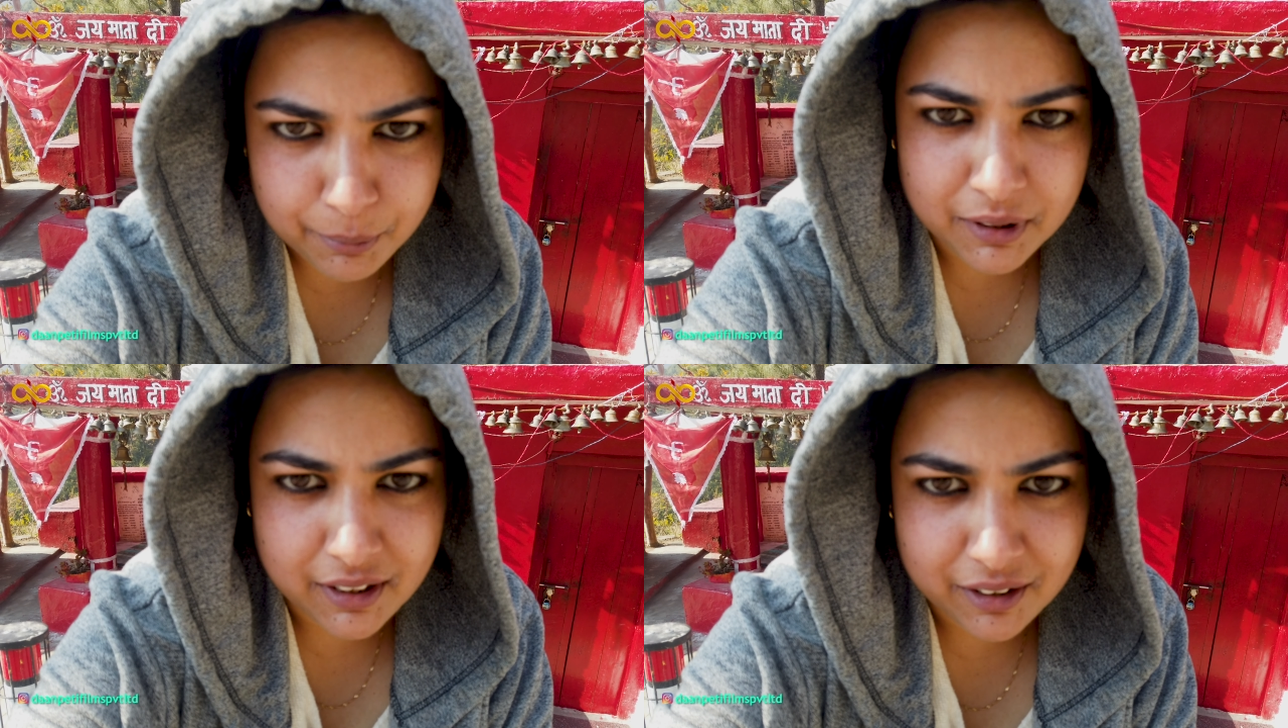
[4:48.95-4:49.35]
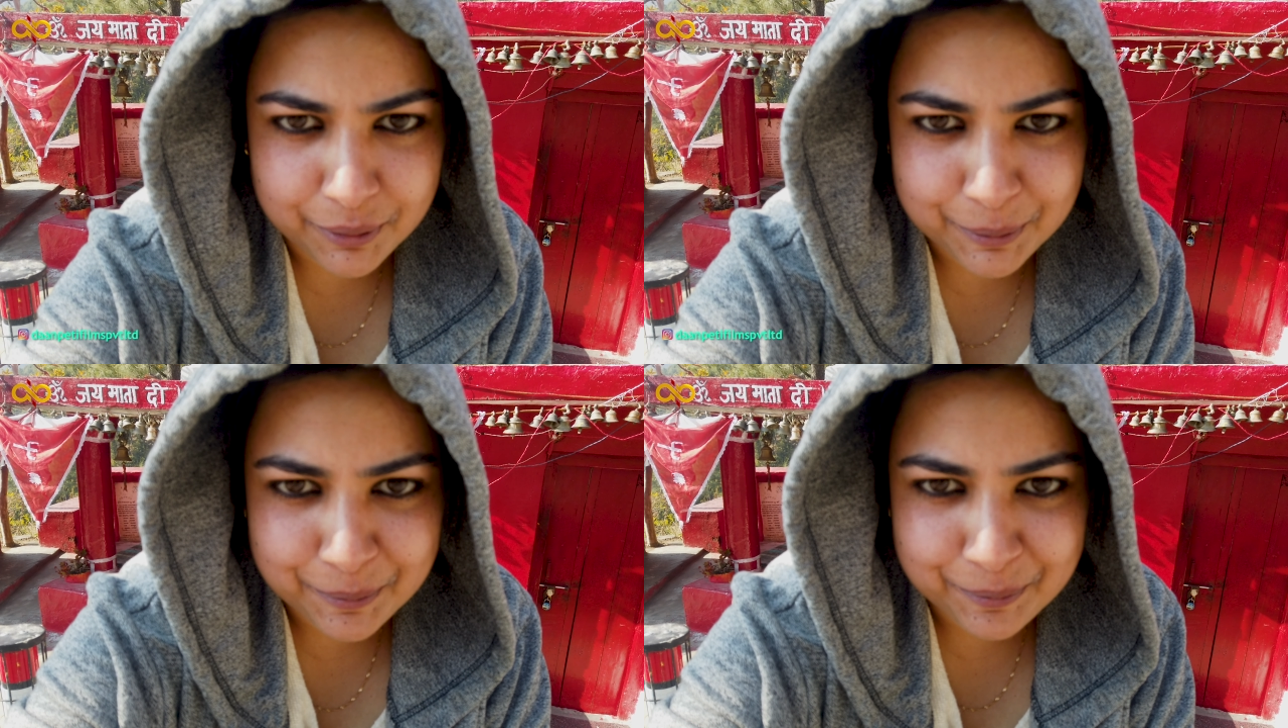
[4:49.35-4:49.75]
का मंदिर
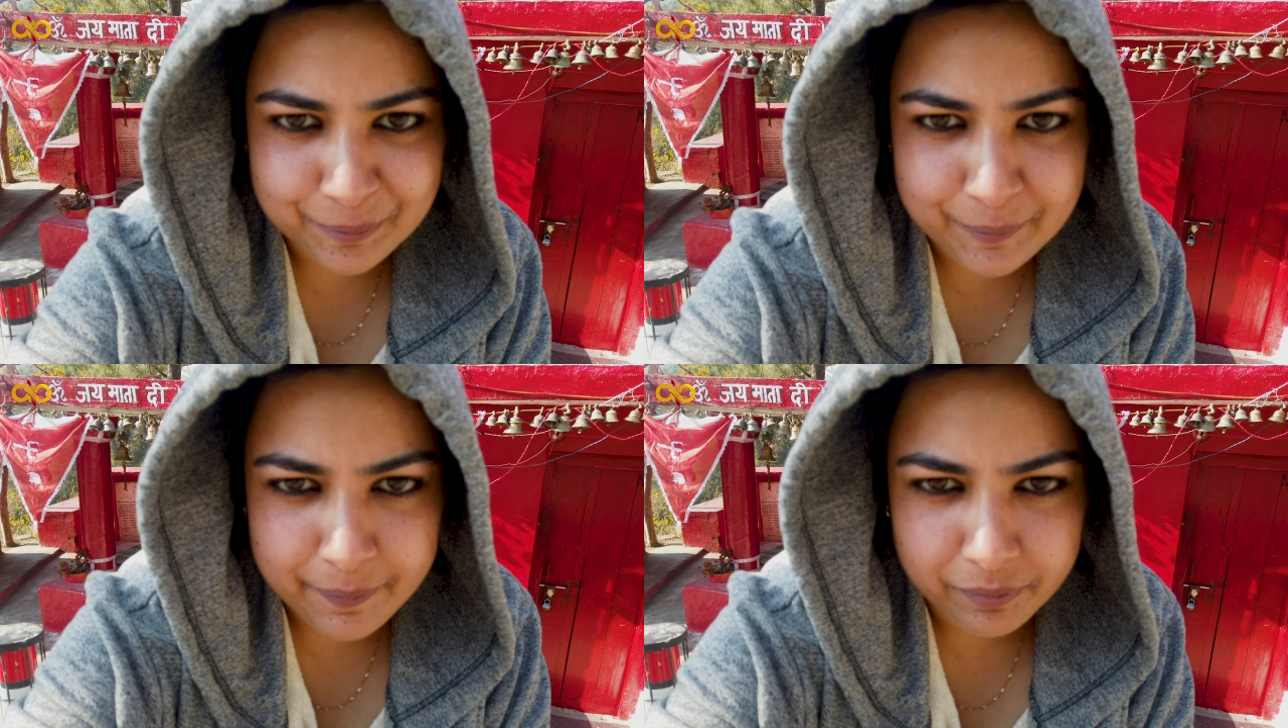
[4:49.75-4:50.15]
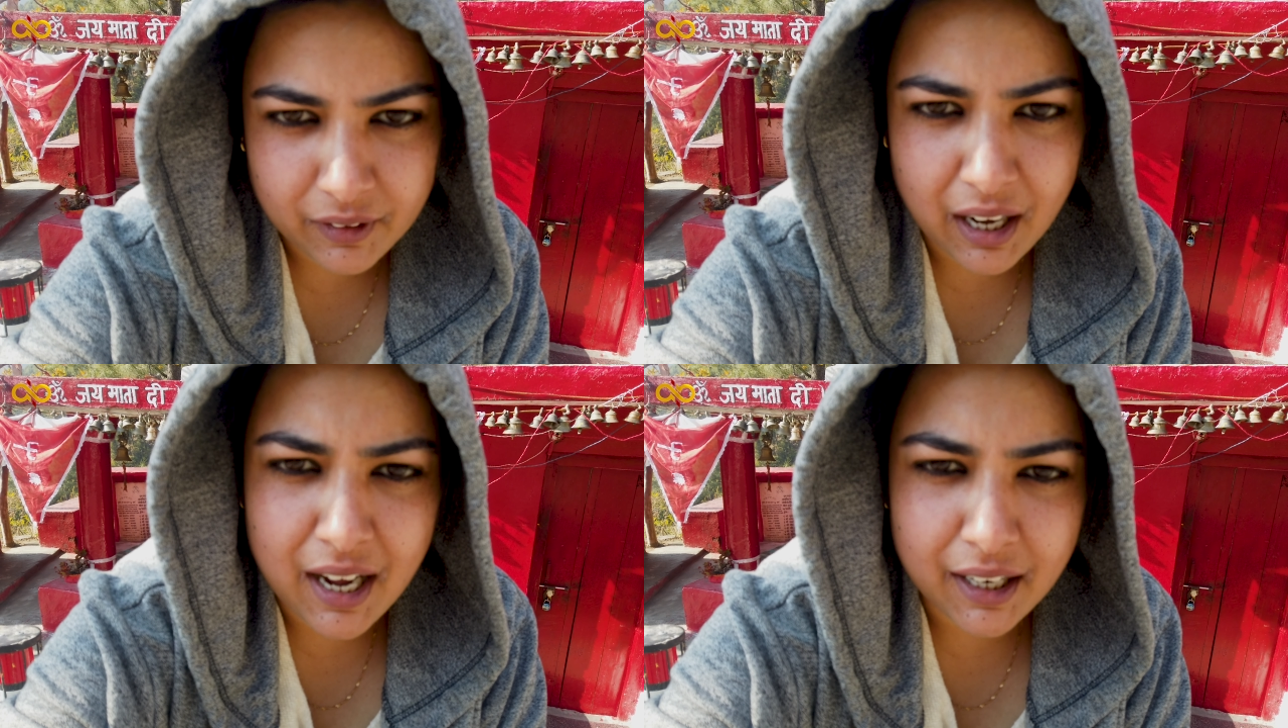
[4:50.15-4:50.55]

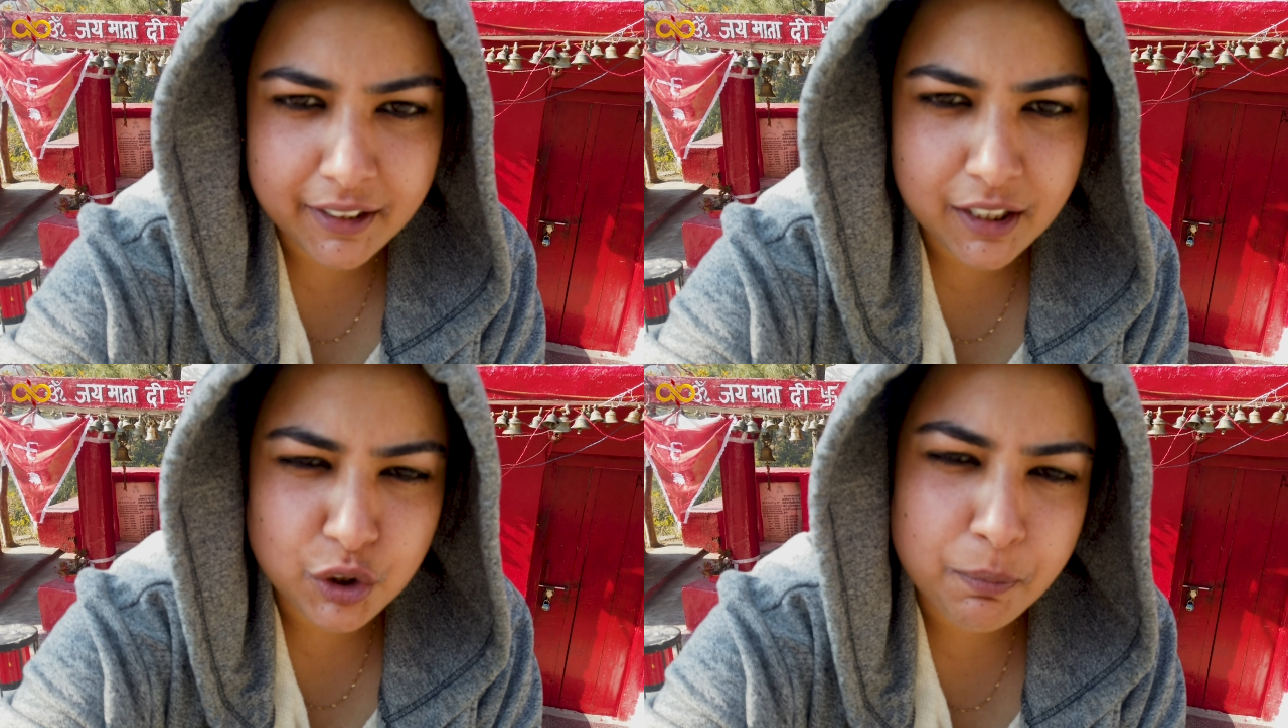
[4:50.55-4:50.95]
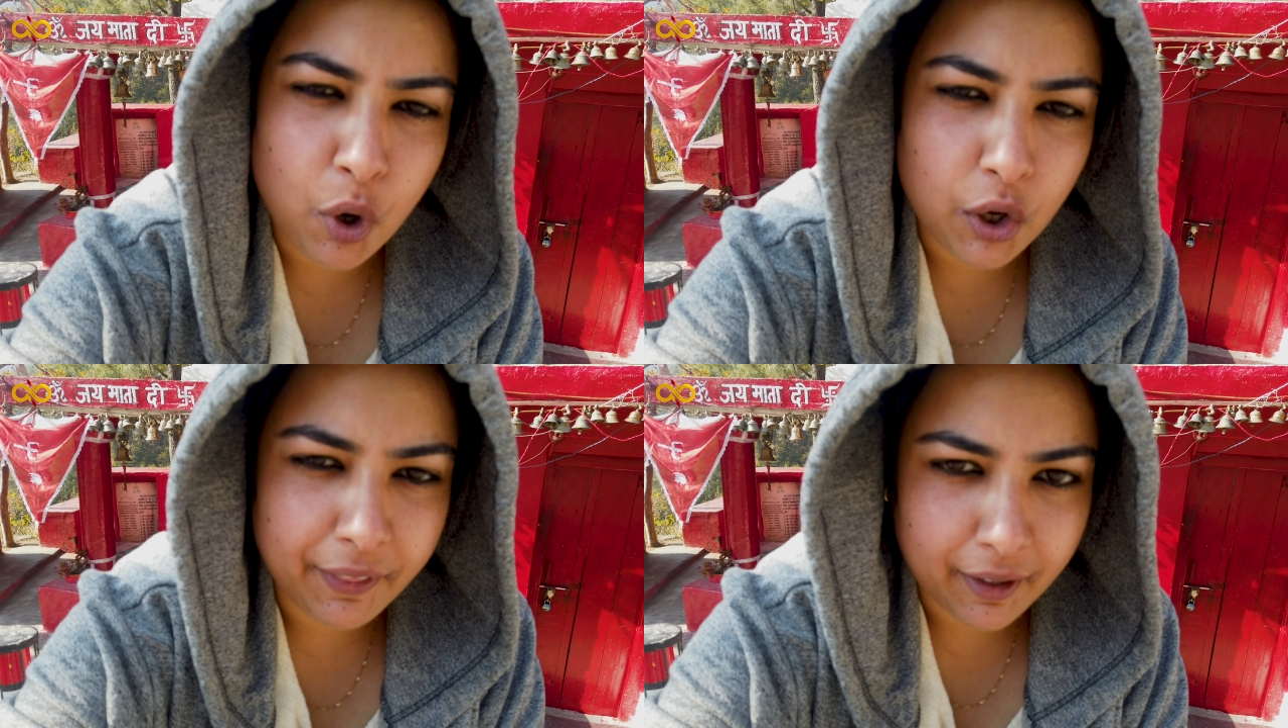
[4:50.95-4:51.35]
कहानियाँ तो
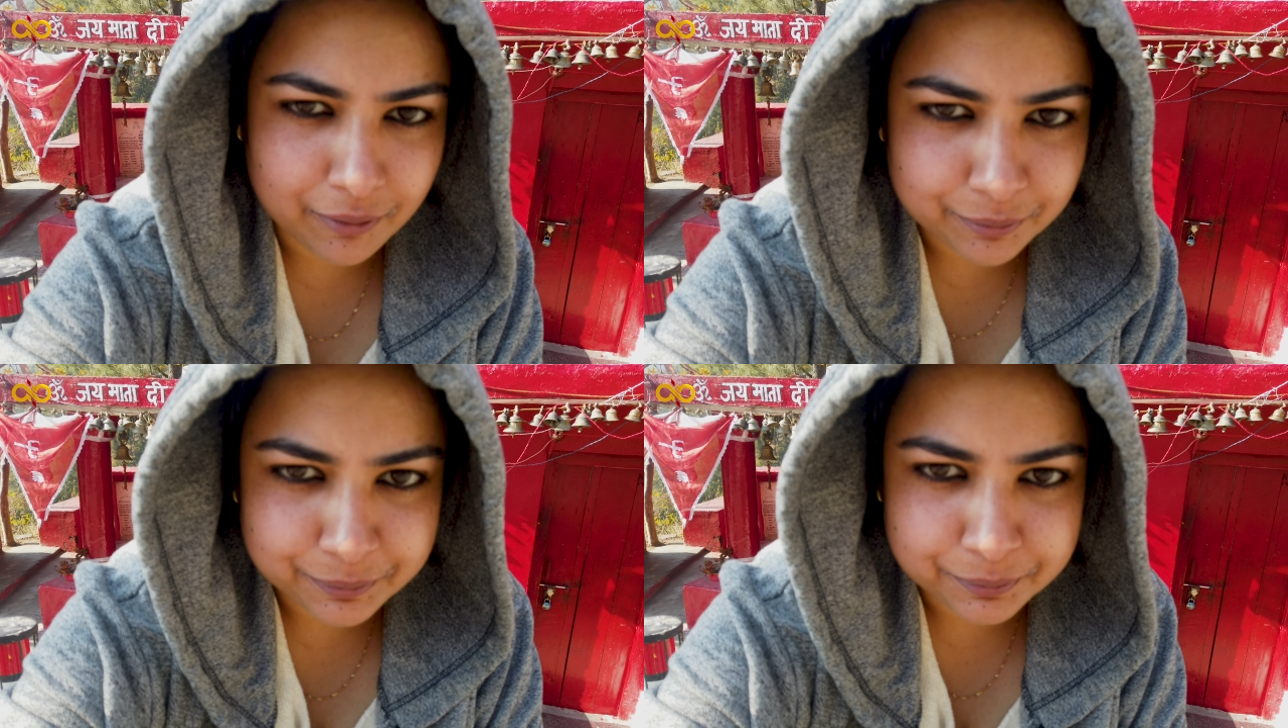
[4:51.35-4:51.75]
बहुत है